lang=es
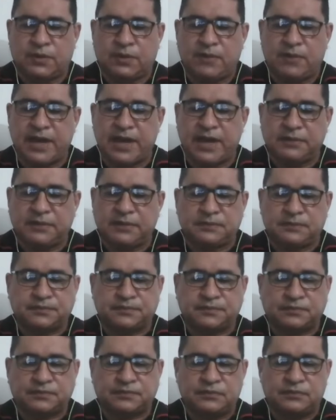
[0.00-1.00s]
Bien,
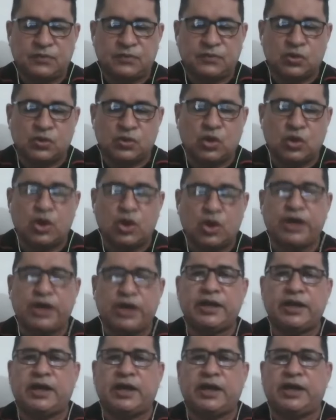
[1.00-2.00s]

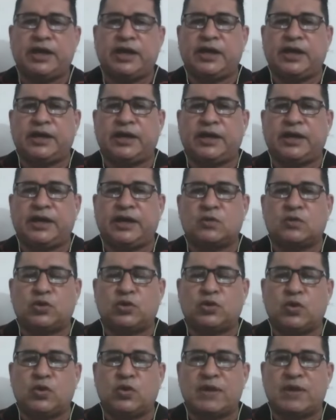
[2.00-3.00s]
hoy eh,
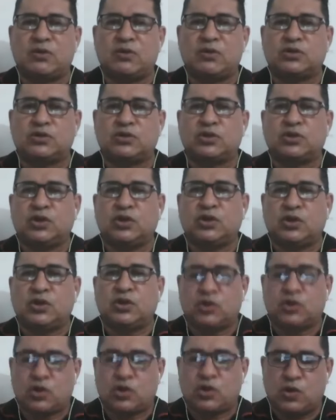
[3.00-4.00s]
continuamos
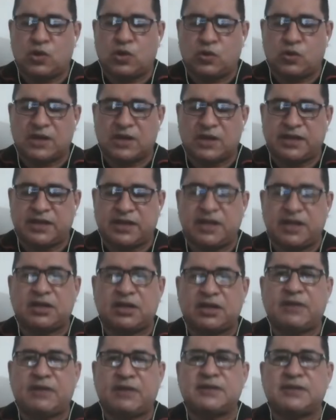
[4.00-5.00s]
con una serie de
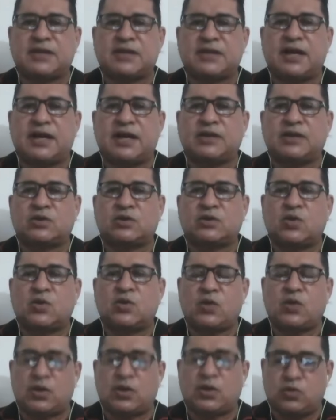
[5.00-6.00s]
entrevistas
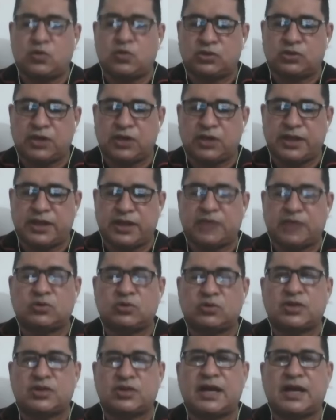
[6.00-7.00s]
con algunos líderes
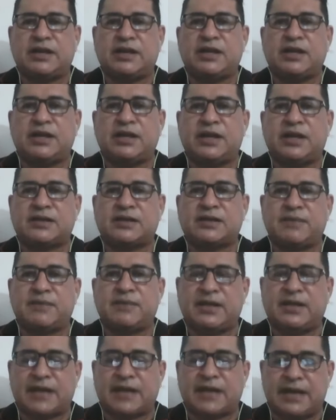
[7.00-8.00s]
sociales, líderes
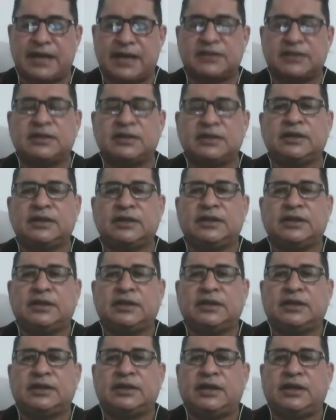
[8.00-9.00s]
ambientales,
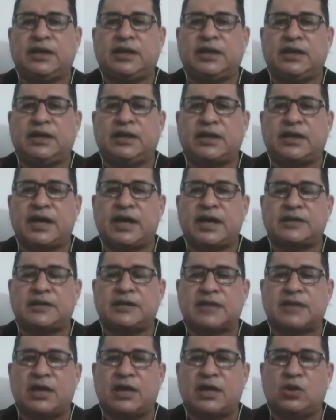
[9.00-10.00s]
eh, que han
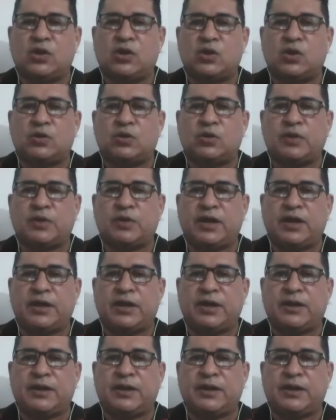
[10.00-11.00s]
estado
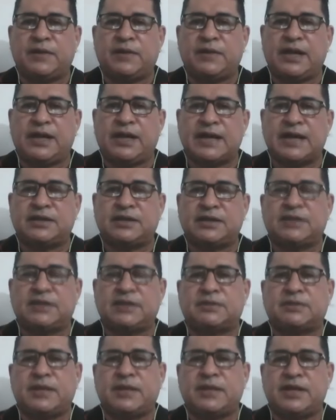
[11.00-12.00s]
eh,
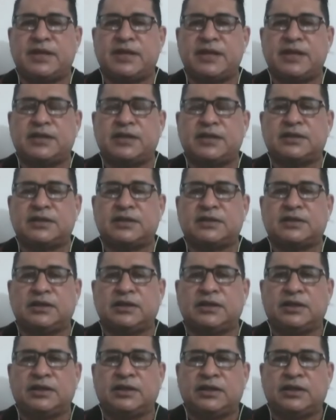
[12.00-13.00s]
vigilantes, pendientes
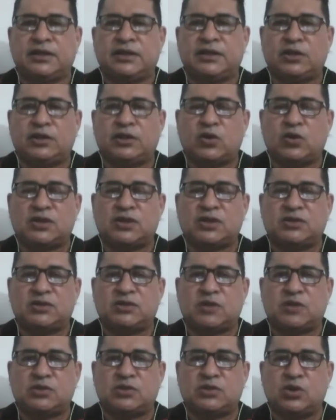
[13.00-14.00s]
de toda esta
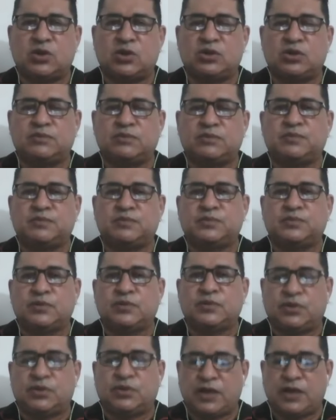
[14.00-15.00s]
situación
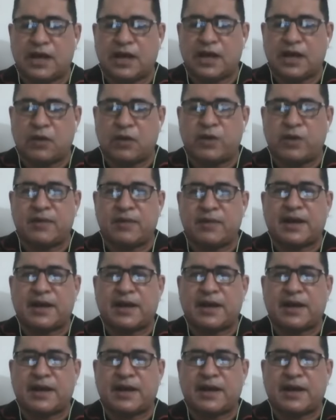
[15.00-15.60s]
del agua en